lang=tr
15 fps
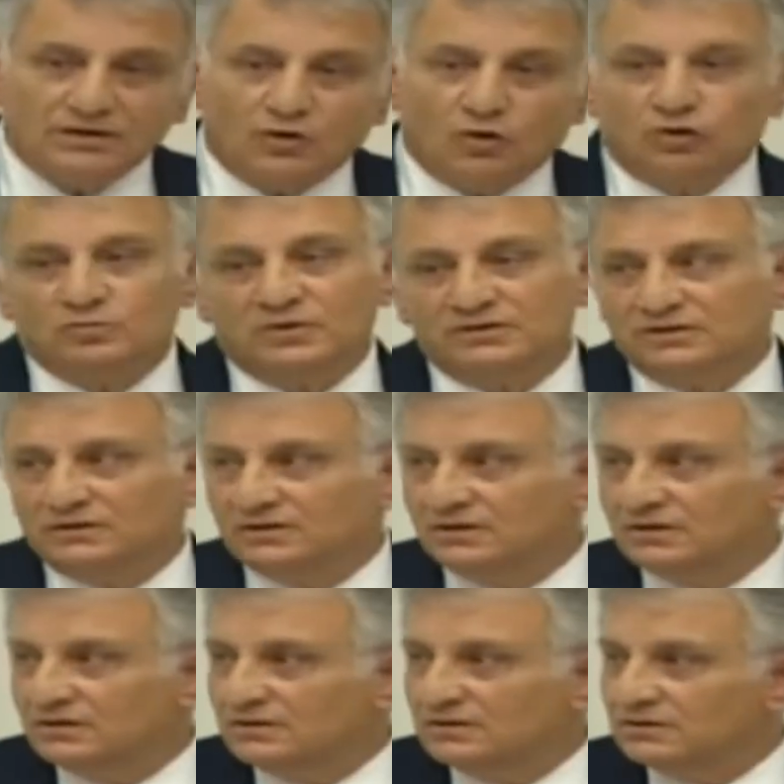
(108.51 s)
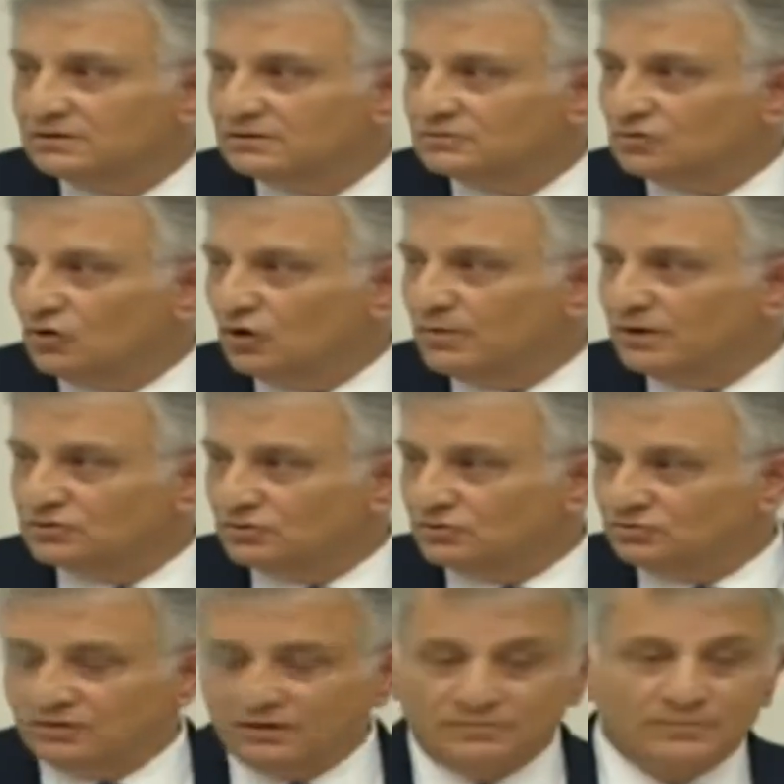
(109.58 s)
olmadığını söylemek
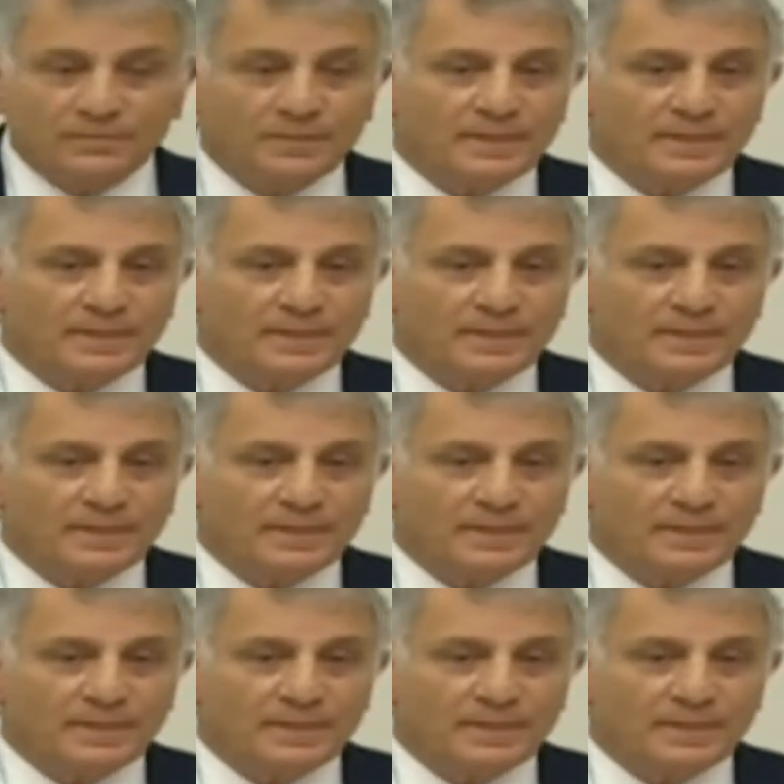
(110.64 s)
zorundayım.